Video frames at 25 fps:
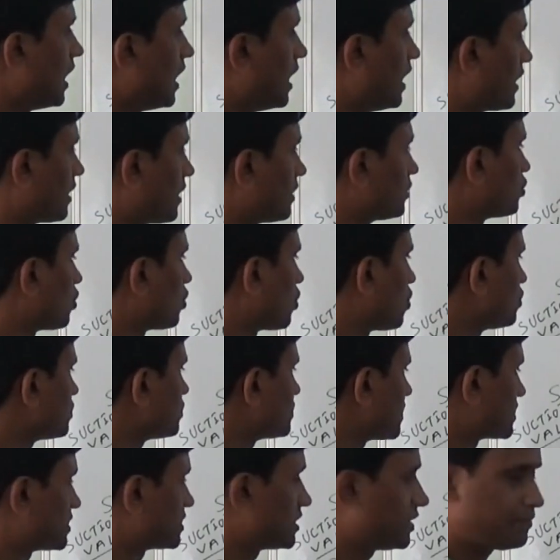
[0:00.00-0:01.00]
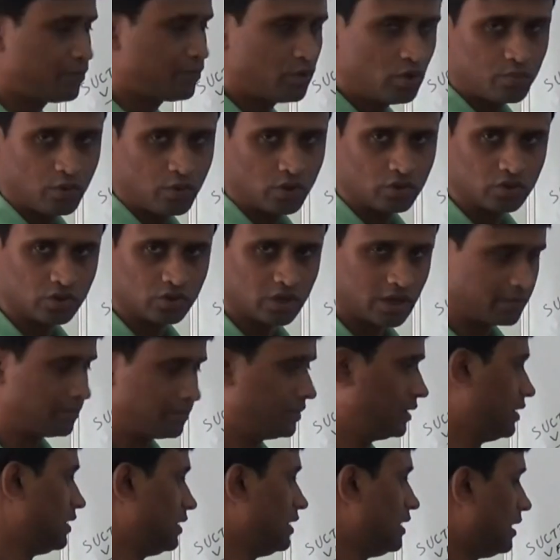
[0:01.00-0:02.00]
আর তখন সাকশন পোর্ট বন্ধ
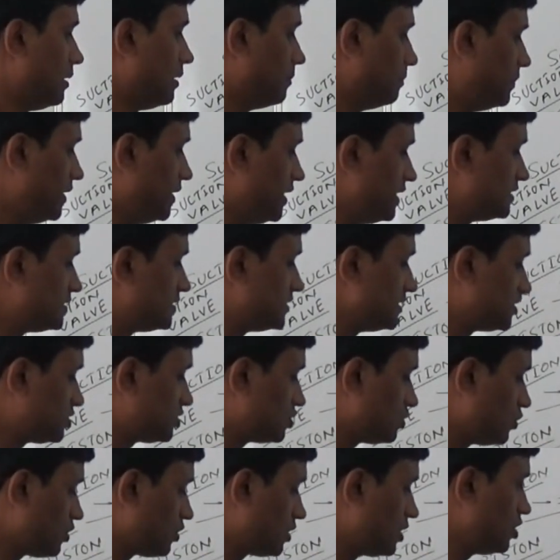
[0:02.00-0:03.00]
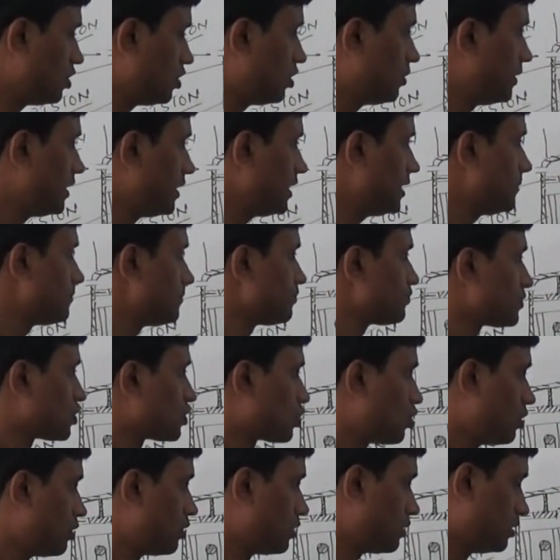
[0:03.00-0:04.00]
থাকবে বিডিসির সময় কী হবে
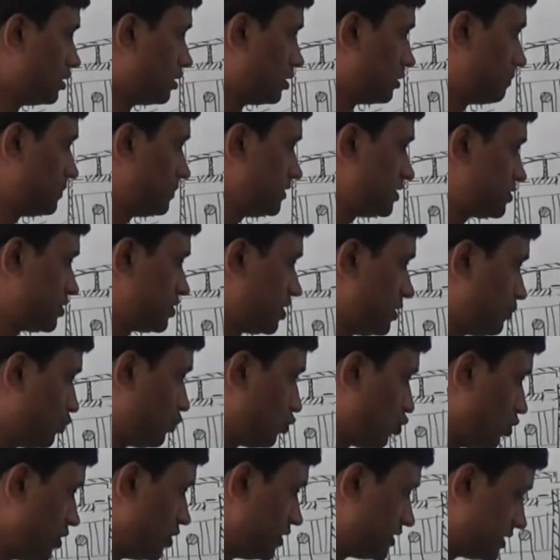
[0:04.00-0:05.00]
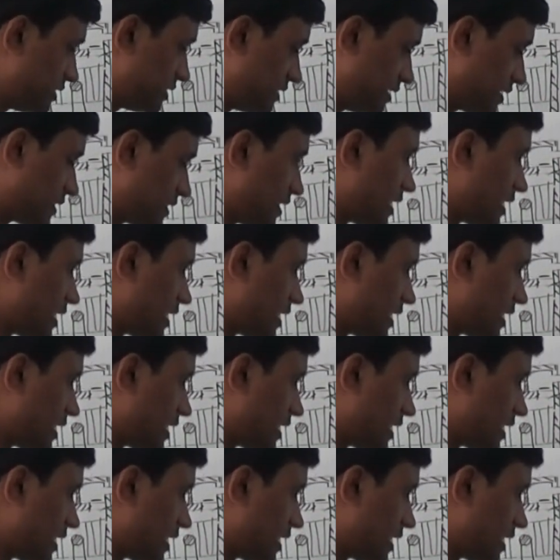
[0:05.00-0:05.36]
পিস্টন পুরো নিচের দিকে